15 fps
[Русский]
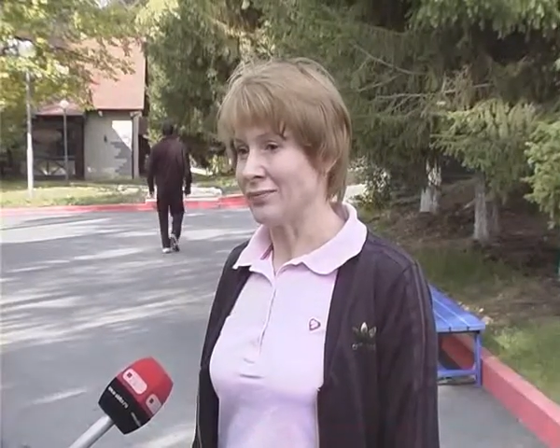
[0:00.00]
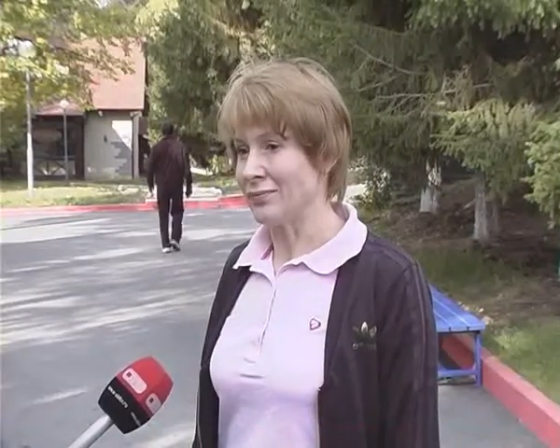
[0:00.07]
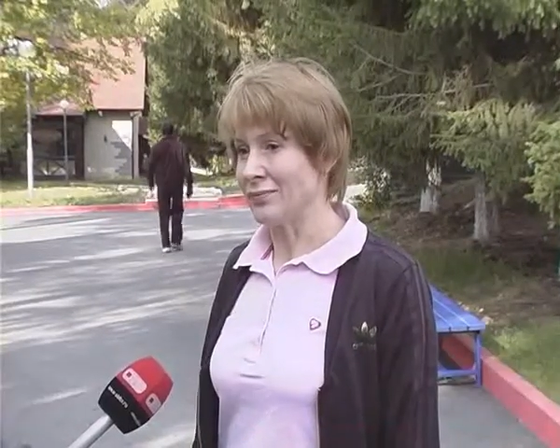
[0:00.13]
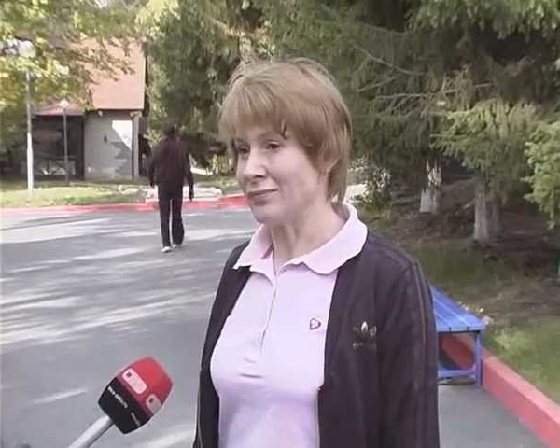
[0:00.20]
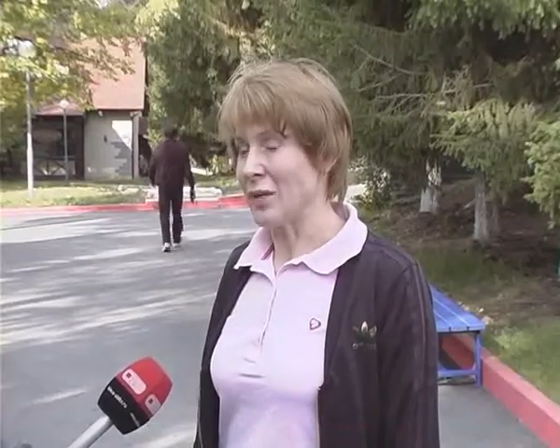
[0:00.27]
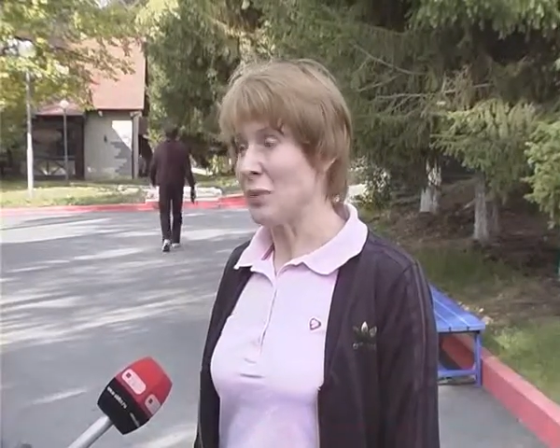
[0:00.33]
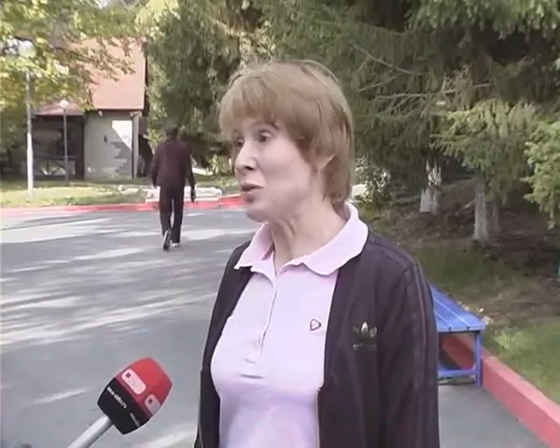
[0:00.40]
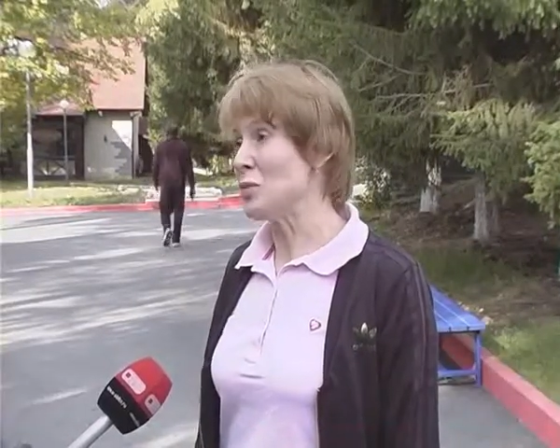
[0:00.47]

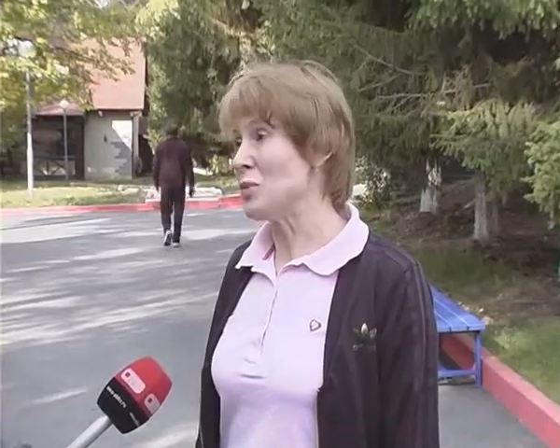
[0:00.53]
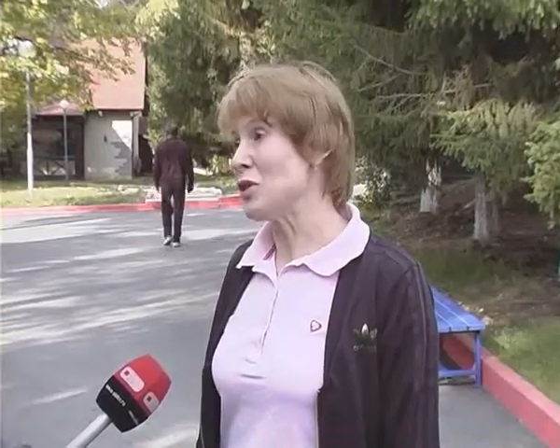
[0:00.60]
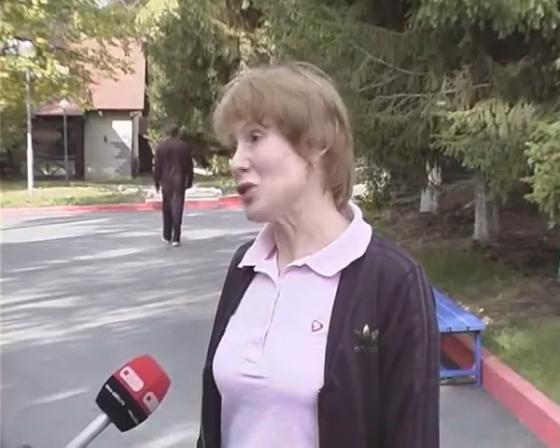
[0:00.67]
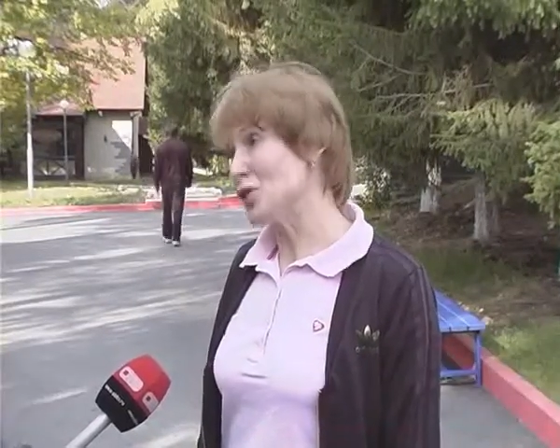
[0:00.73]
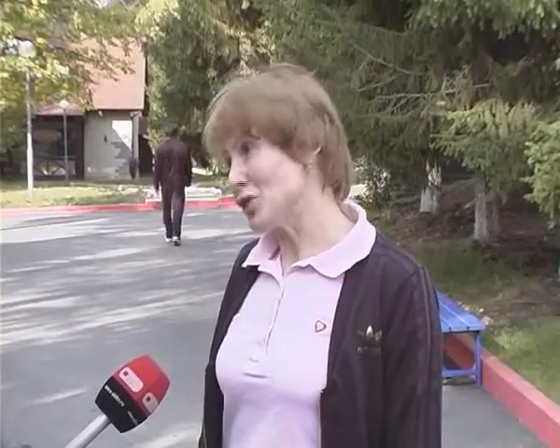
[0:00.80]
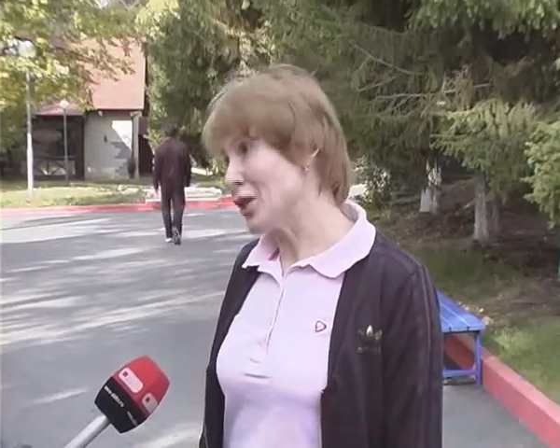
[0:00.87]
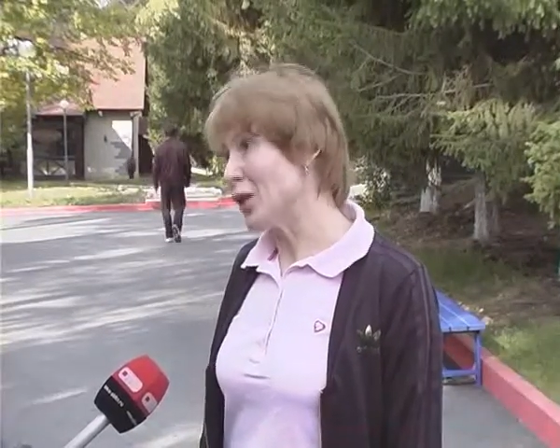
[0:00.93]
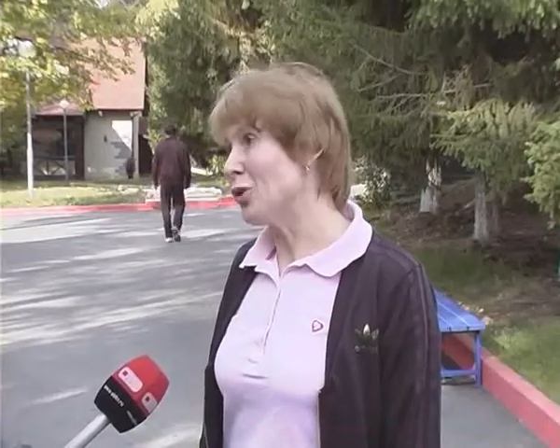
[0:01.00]

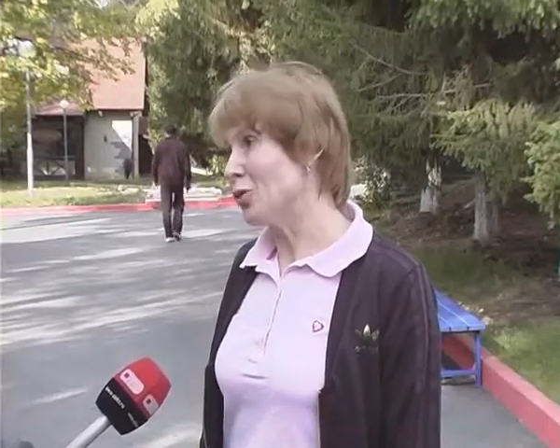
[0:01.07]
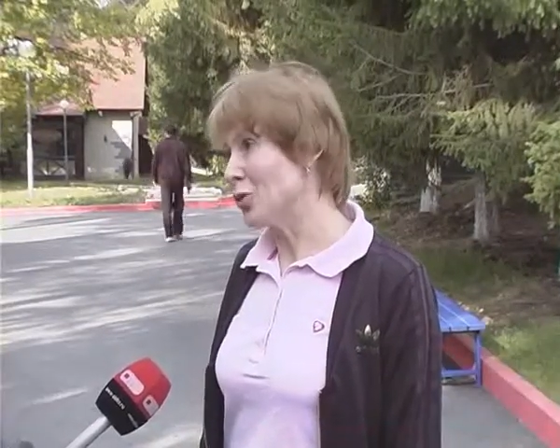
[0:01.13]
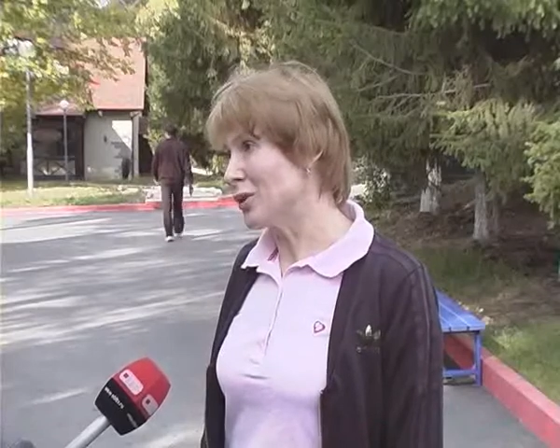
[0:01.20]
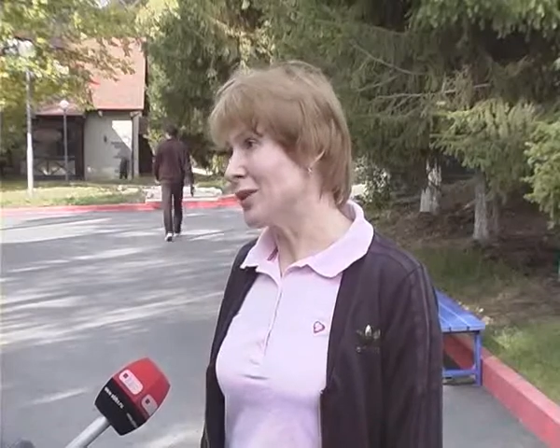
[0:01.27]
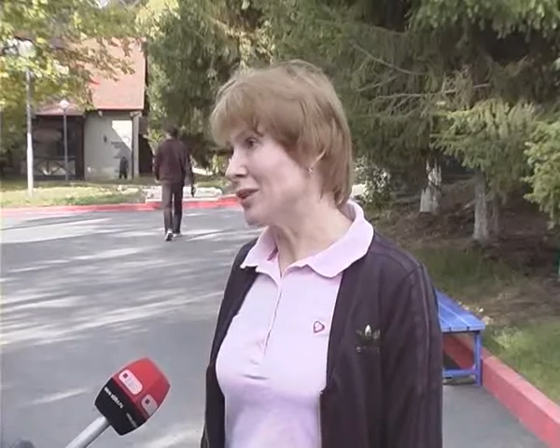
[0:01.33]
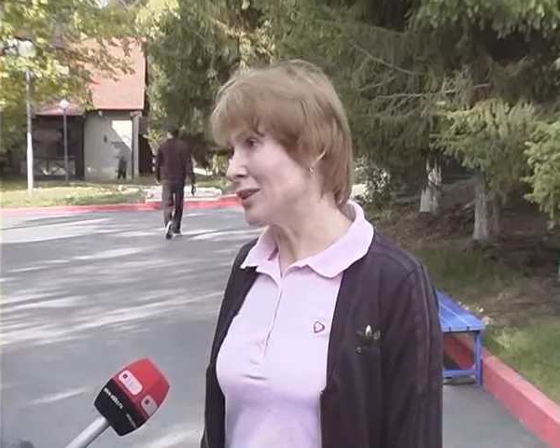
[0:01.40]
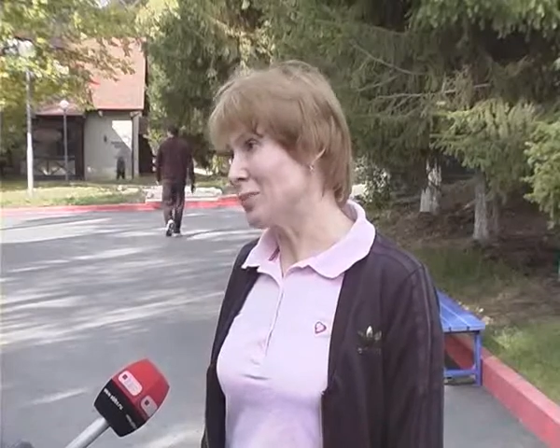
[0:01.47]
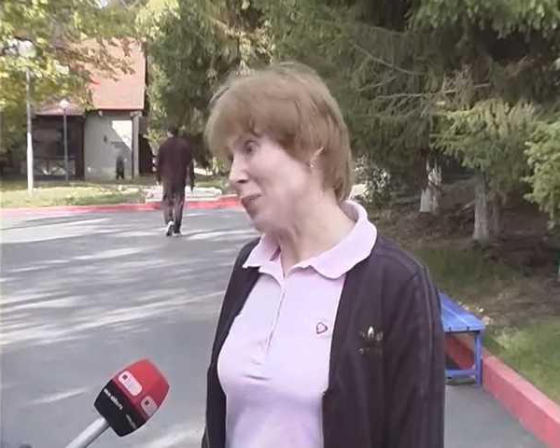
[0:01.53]
обеспечить залог э,